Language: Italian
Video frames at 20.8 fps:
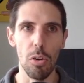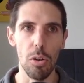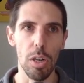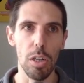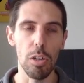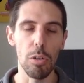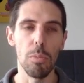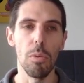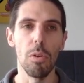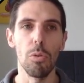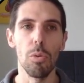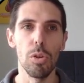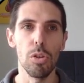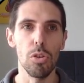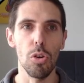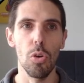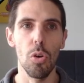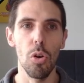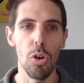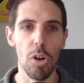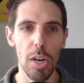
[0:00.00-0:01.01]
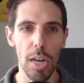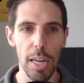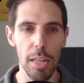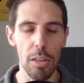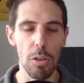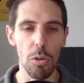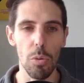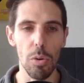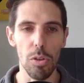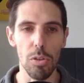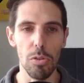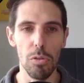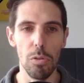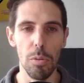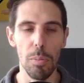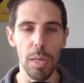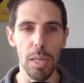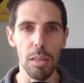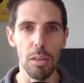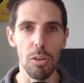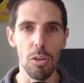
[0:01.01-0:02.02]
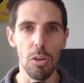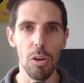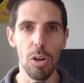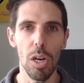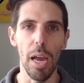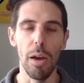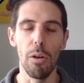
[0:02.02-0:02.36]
il ritmo a cui sto correndo in questo momento